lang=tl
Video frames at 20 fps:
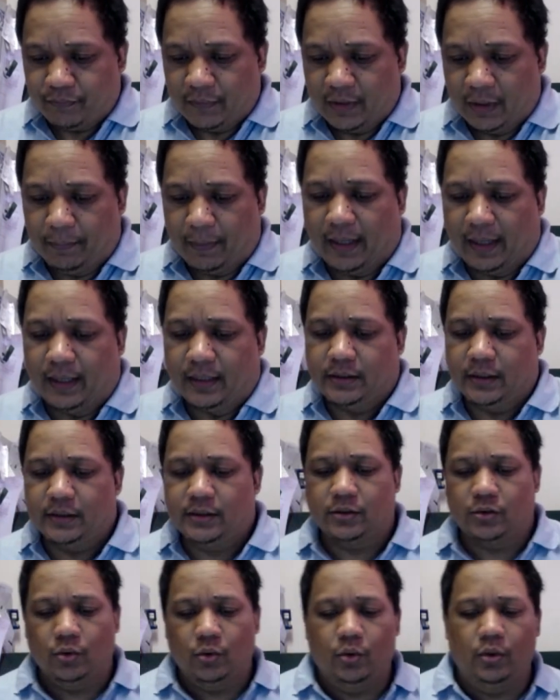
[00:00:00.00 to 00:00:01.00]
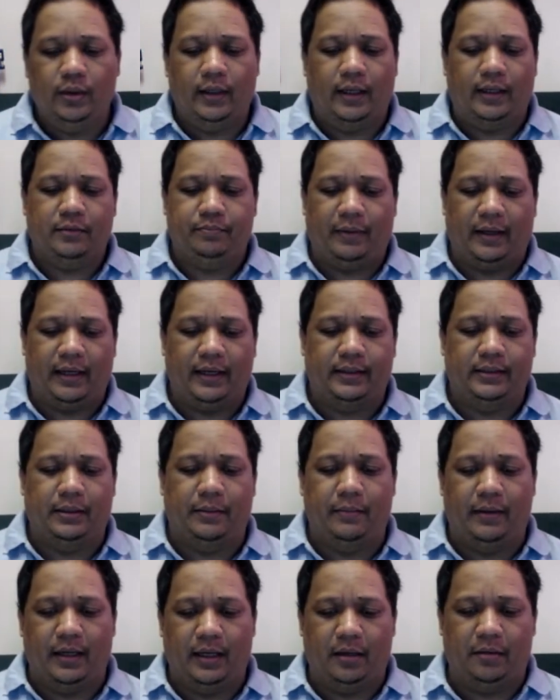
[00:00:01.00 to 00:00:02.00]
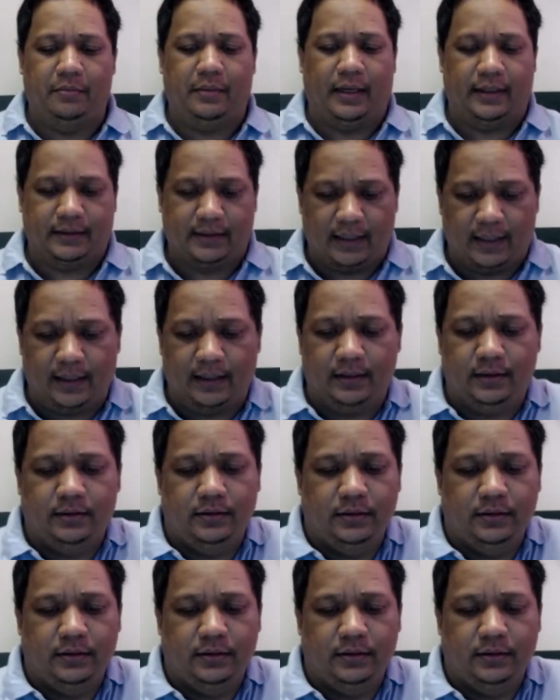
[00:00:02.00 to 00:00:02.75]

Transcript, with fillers: para sa school at para sa mga bata.